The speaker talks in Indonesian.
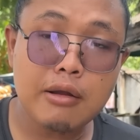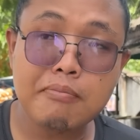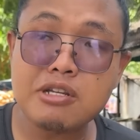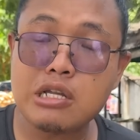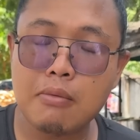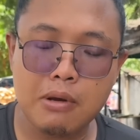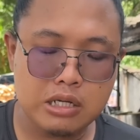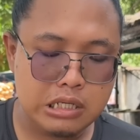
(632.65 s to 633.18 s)

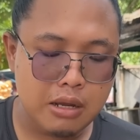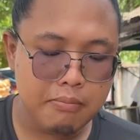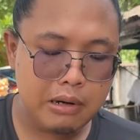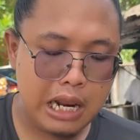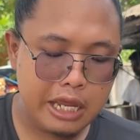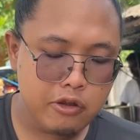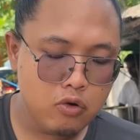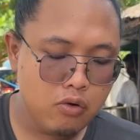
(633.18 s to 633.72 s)
bisa bahasa
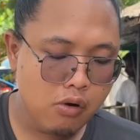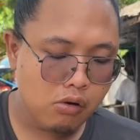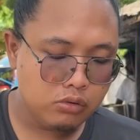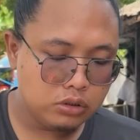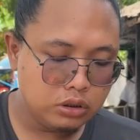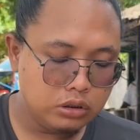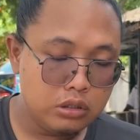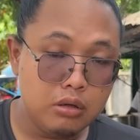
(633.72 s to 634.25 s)
Melayu
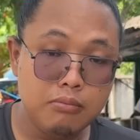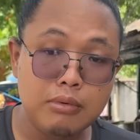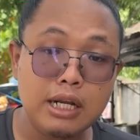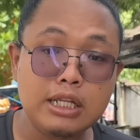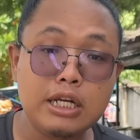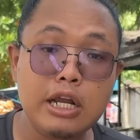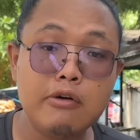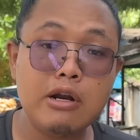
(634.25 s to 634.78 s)

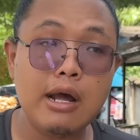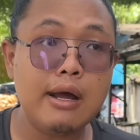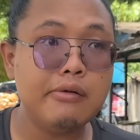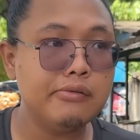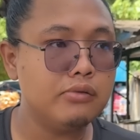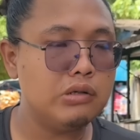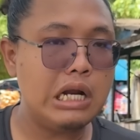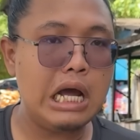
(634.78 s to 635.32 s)
berarti dia udah
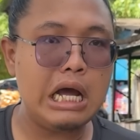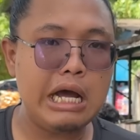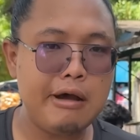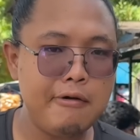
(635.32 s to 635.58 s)
udah